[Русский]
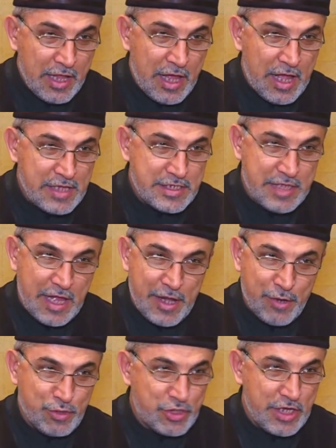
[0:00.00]
Мне очень
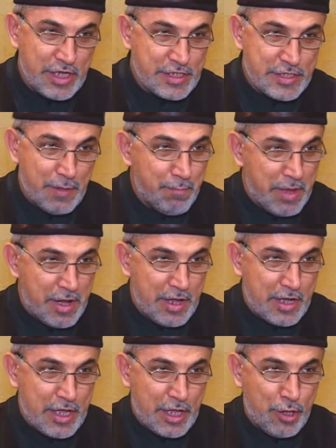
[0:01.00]
понравился пример,
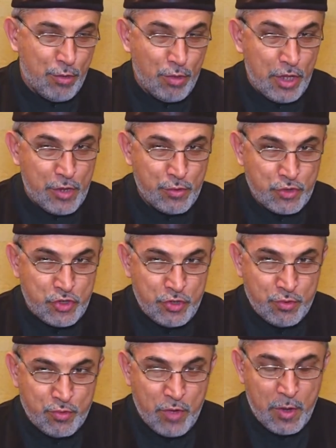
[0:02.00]
который он там привел.
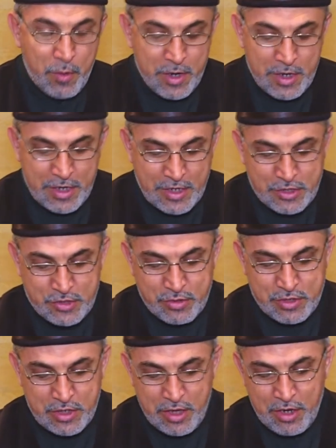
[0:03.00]
Один
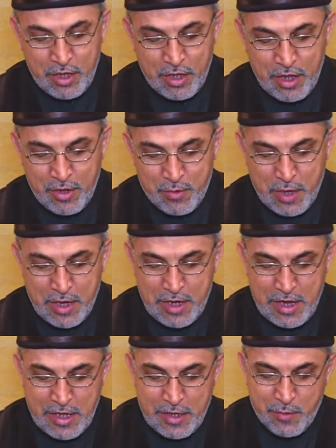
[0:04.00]
богатый человек
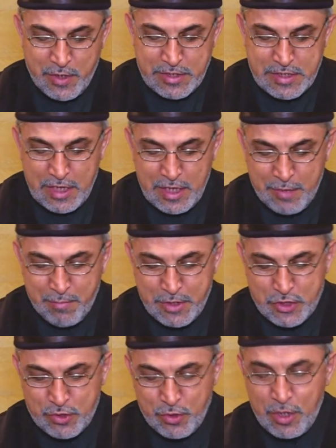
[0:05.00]
находит в пустыне
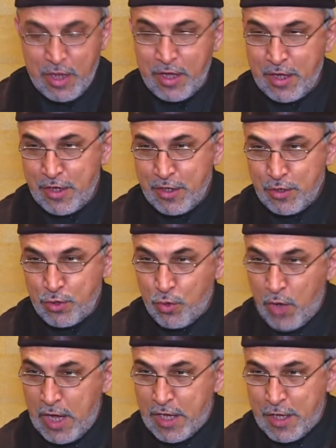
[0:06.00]
чрезвычайно
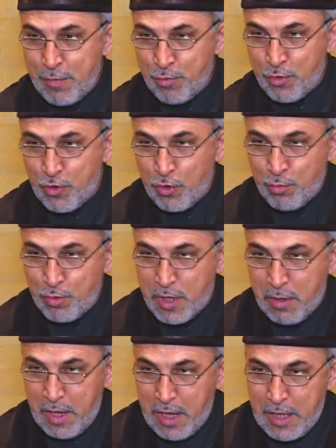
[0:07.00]
бедных,
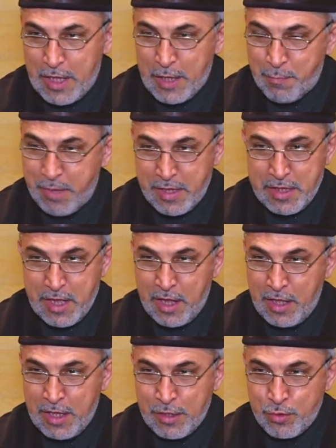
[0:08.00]
не умеющих ни
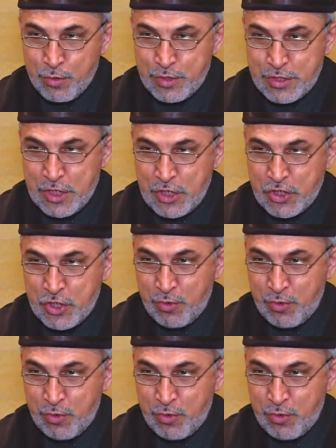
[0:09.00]
писать и ни читать